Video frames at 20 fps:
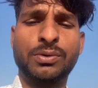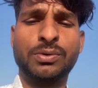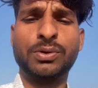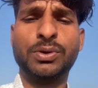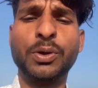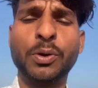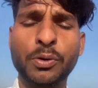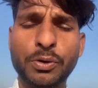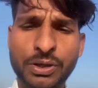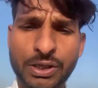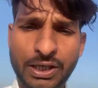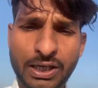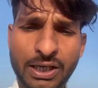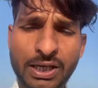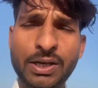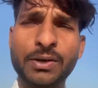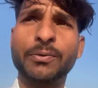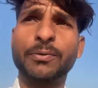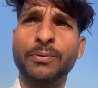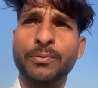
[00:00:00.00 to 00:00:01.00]

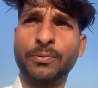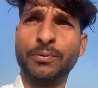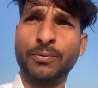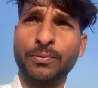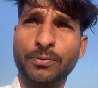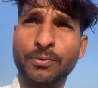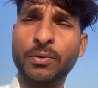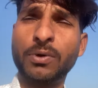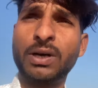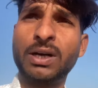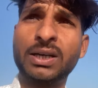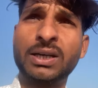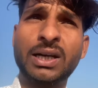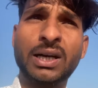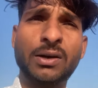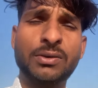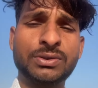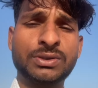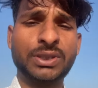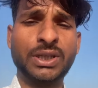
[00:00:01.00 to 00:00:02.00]
क्योंकि वो
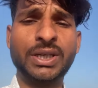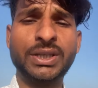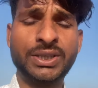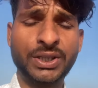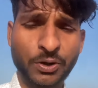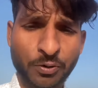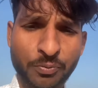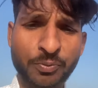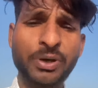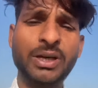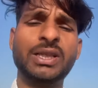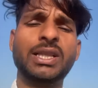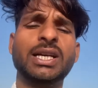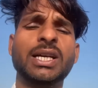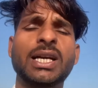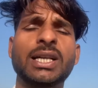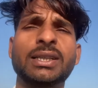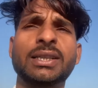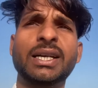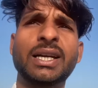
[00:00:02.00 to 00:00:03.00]
लड़का उससे ये उम्मीद
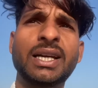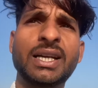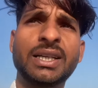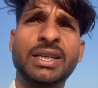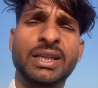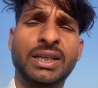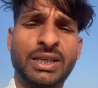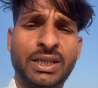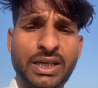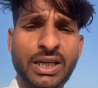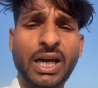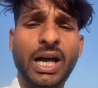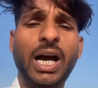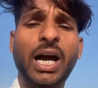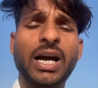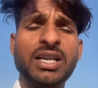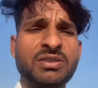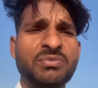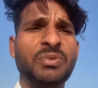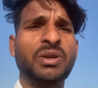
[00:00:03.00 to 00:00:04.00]
लगाता है कि
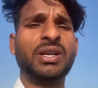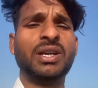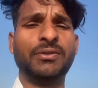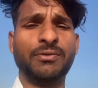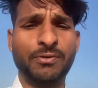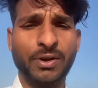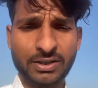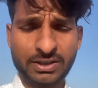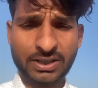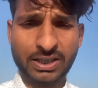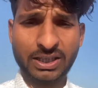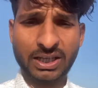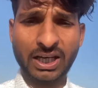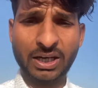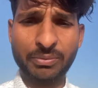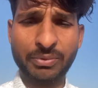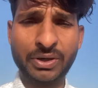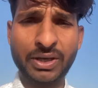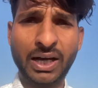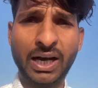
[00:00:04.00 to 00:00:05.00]
आज मेरा वक्त
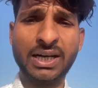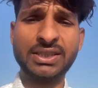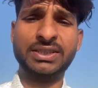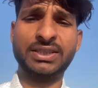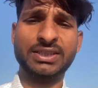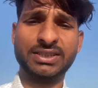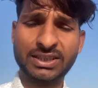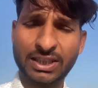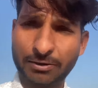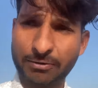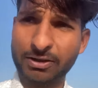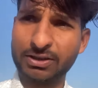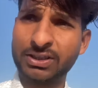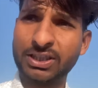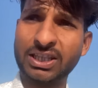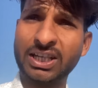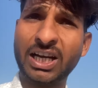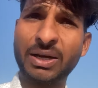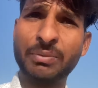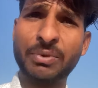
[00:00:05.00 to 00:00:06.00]
ख़राब है आज इसका वक्त
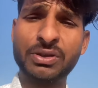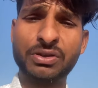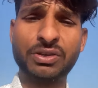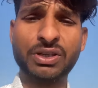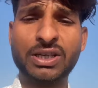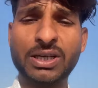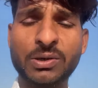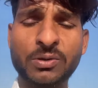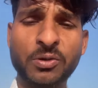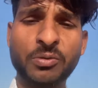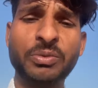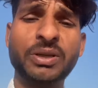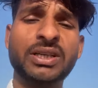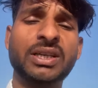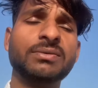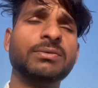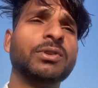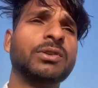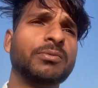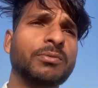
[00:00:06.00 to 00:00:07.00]
ख़राब है तो ये कल को
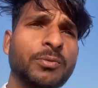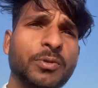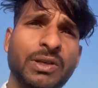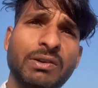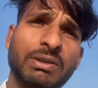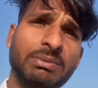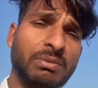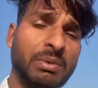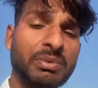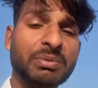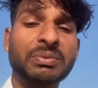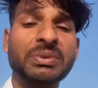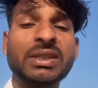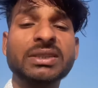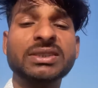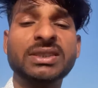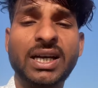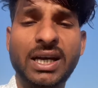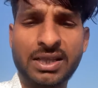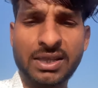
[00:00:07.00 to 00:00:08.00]
मेरा बुरा अपना
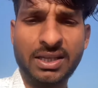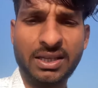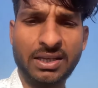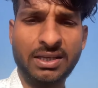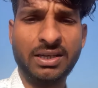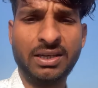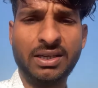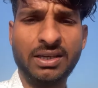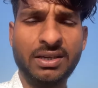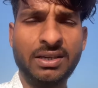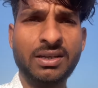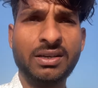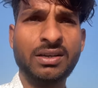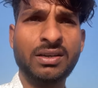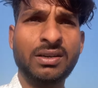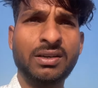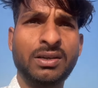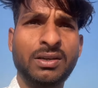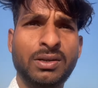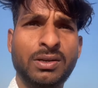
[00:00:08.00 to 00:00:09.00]
साथ देगी
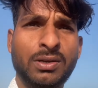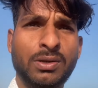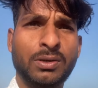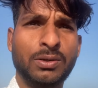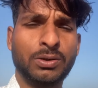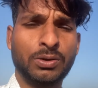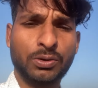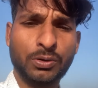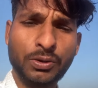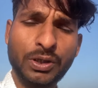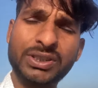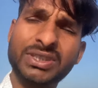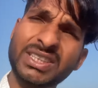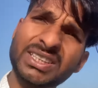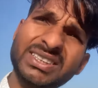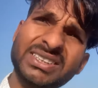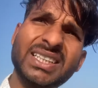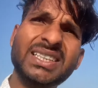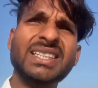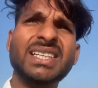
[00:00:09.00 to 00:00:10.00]
तो ये
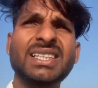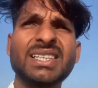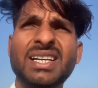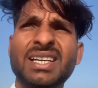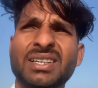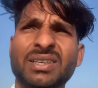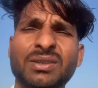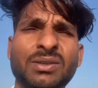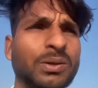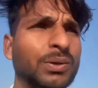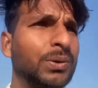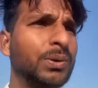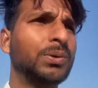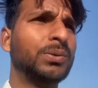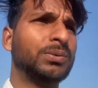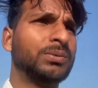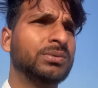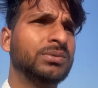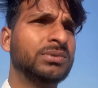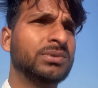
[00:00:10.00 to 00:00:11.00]
चीज़ सही है यार करो
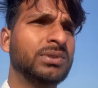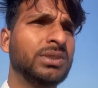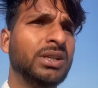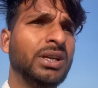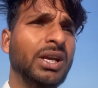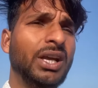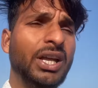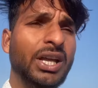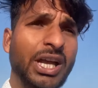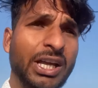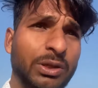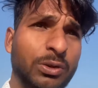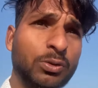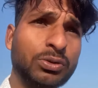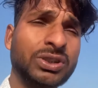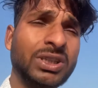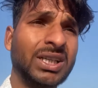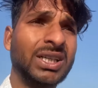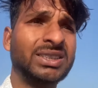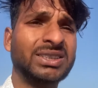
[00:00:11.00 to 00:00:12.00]
एक
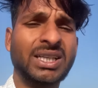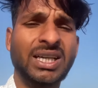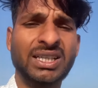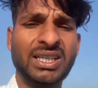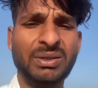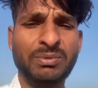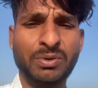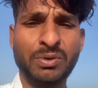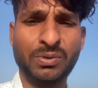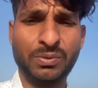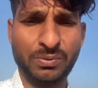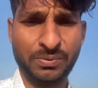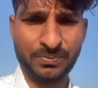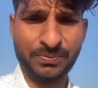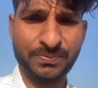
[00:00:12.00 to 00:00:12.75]
दूसरे का सहारा बनो